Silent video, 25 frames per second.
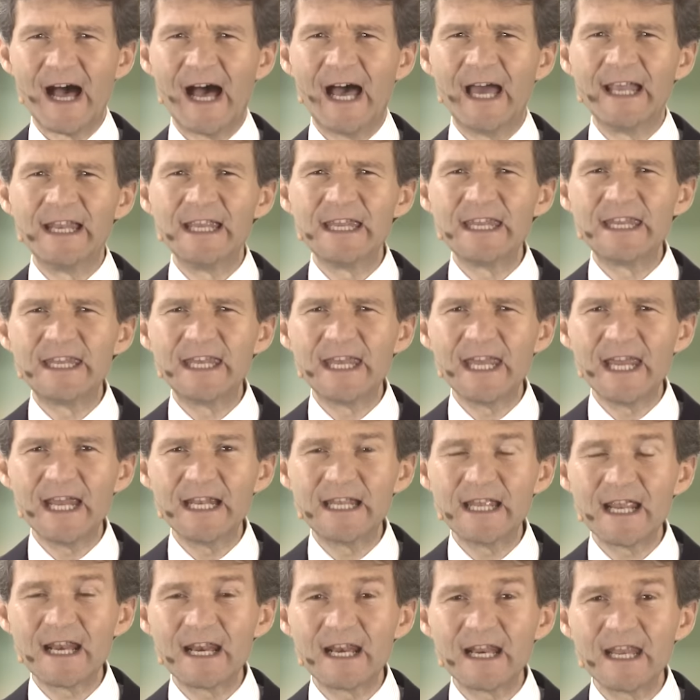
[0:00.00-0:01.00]
Eine
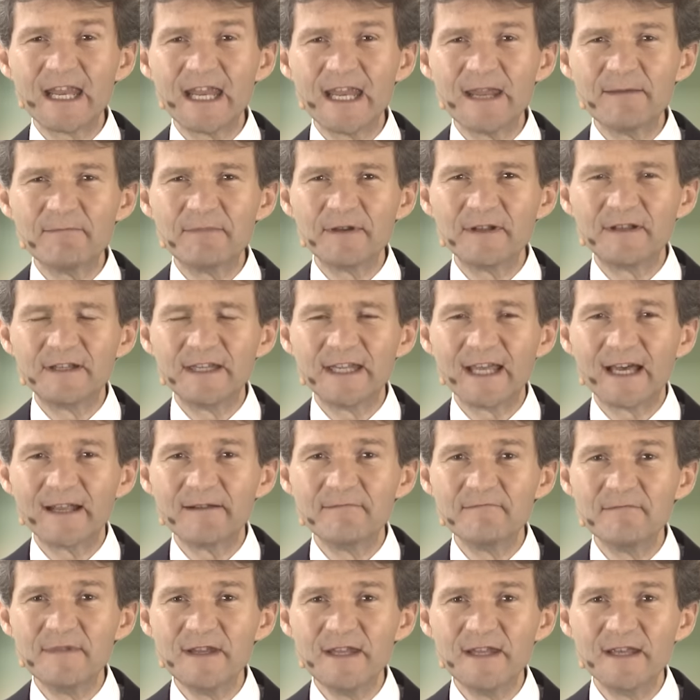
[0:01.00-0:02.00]
jede Rebe, die
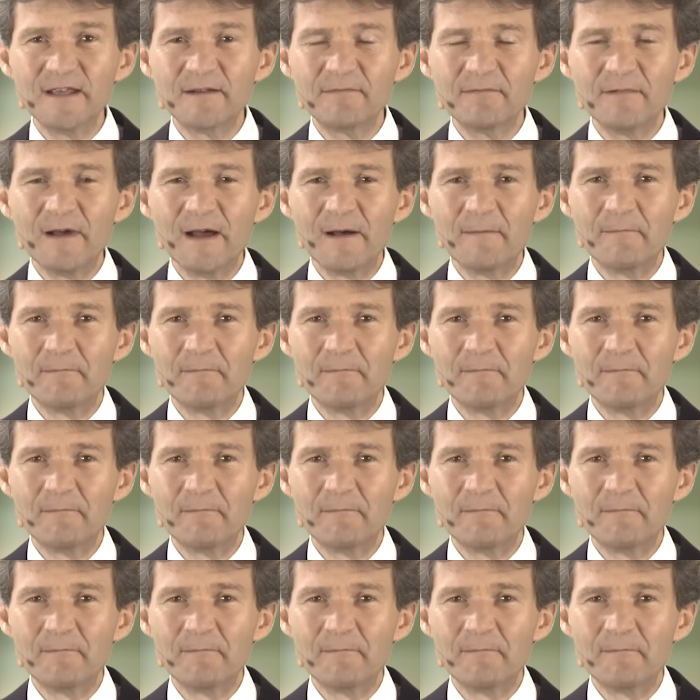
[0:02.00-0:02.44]
an mir